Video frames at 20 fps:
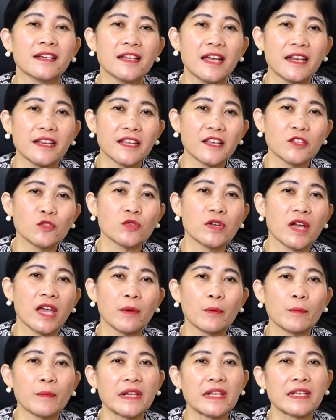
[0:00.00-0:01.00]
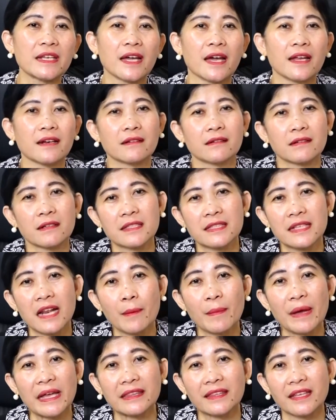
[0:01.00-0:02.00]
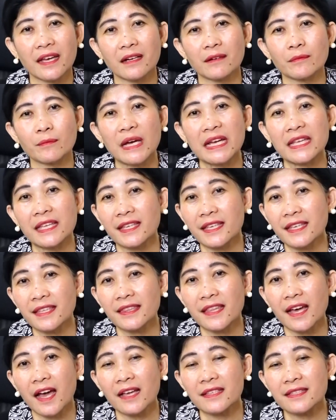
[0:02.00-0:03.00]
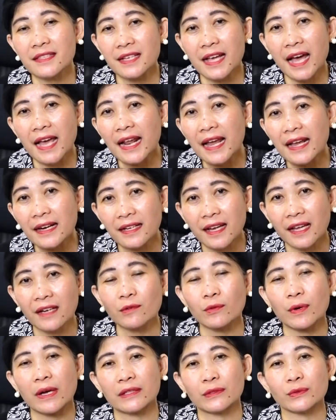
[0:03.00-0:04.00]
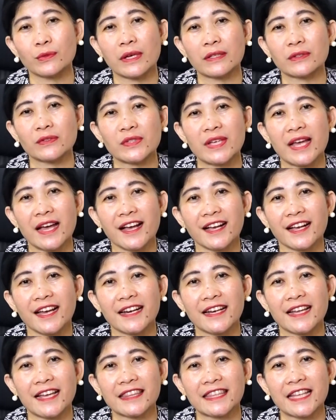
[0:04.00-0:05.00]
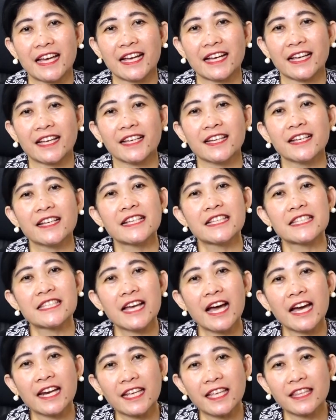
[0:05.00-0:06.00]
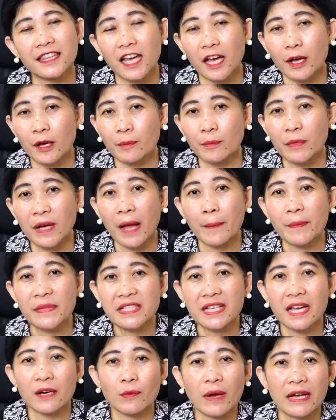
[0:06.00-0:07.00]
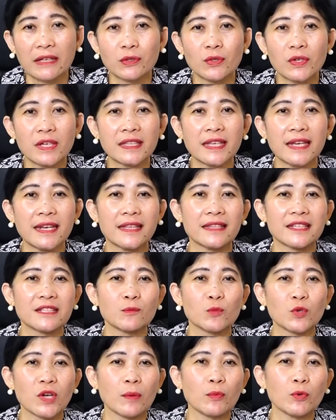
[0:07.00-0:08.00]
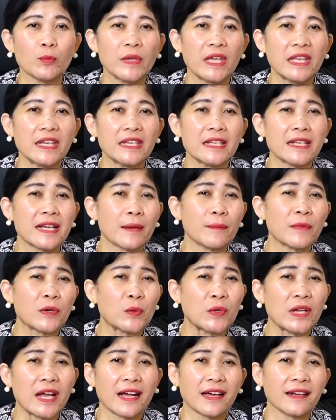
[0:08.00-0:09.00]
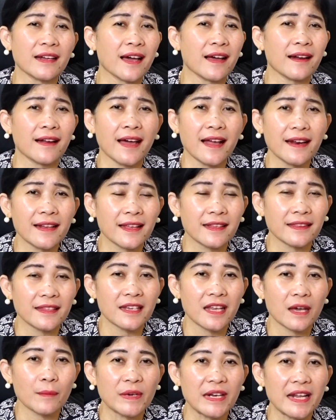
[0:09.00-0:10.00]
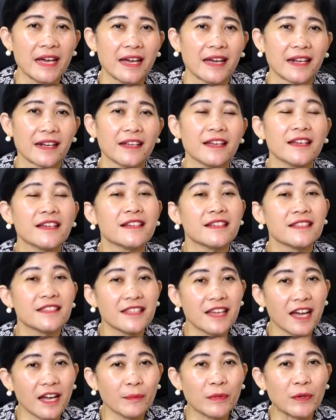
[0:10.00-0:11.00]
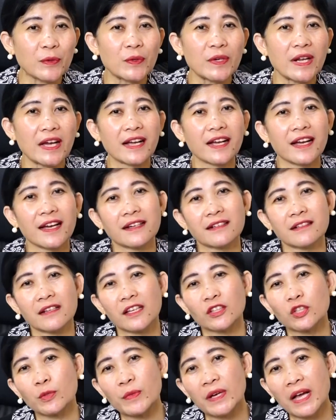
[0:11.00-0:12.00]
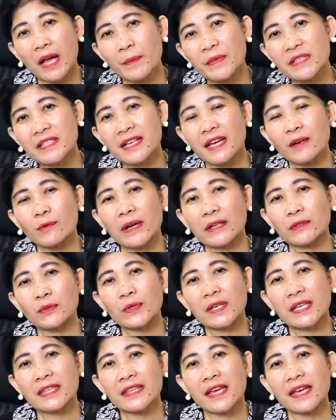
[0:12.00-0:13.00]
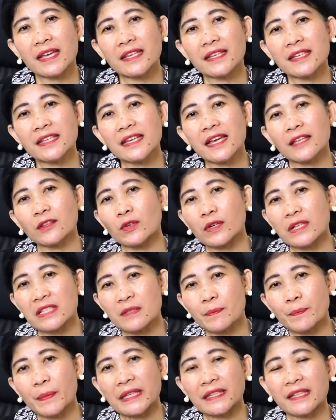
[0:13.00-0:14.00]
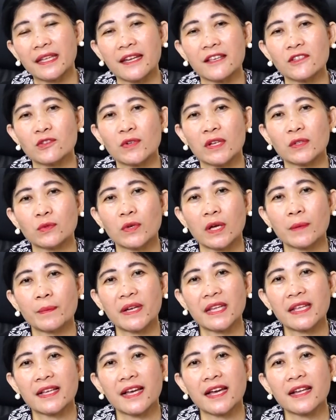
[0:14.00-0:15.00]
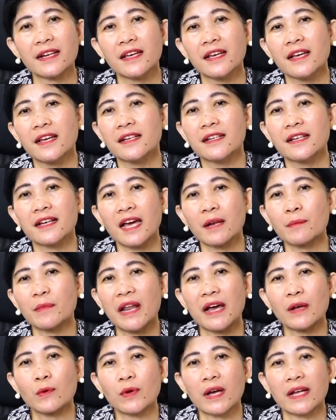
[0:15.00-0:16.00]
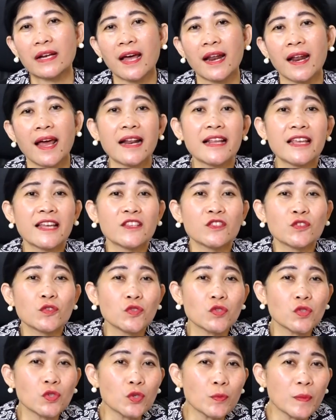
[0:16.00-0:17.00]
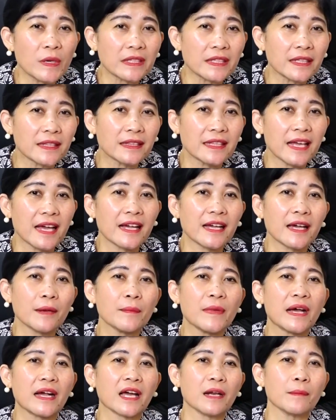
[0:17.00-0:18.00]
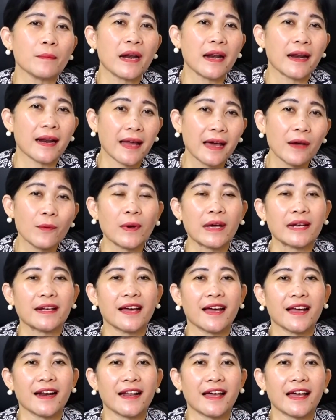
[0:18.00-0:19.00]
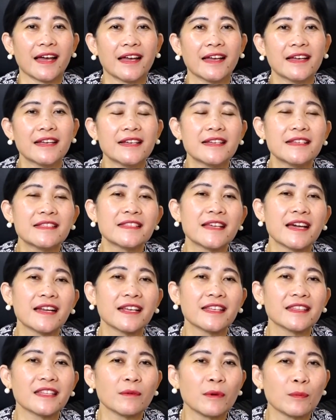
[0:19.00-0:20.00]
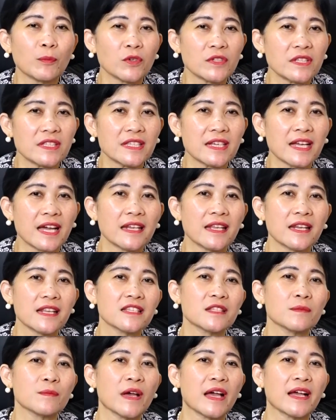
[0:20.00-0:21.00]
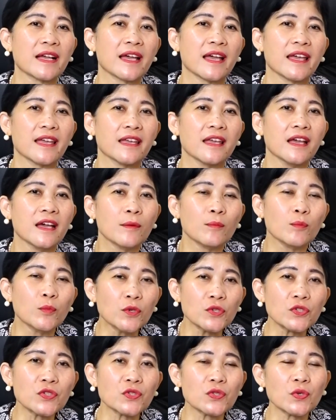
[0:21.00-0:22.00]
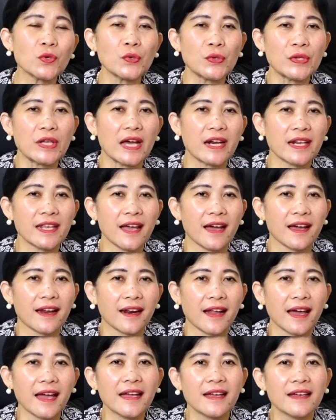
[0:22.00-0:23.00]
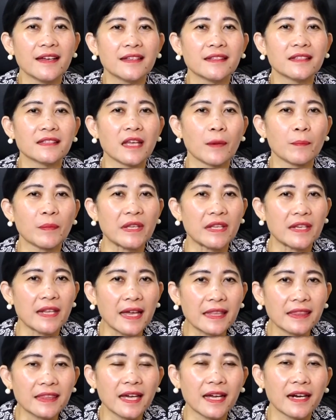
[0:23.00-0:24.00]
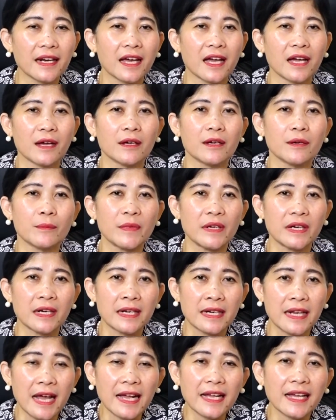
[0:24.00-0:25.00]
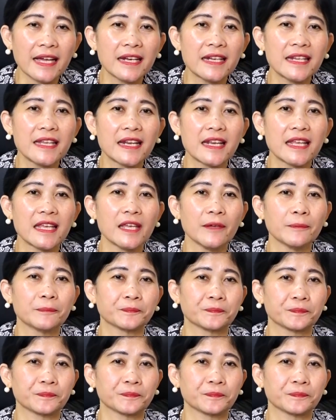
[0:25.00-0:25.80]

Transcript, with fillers: dan dia juga yang memberikan keselamatan bagi kita sekarang dan waktu-waktu yang akan datang. Jangan kita menghabiskan waktu kita di atas muka bumi ini dengan menggunakan hal-hal yang tidak benar. Jangan menggunakan atau menghabiskan waktu kita ini atau kesempatan yang sudah Tuhan berikan dengan melakukan hal-hal yang justru bertentangan bahkan melawan Allah. Jangan kita memposisikan diri sebagai musuh dari Allah, tetapi datanglah merendahkan diri,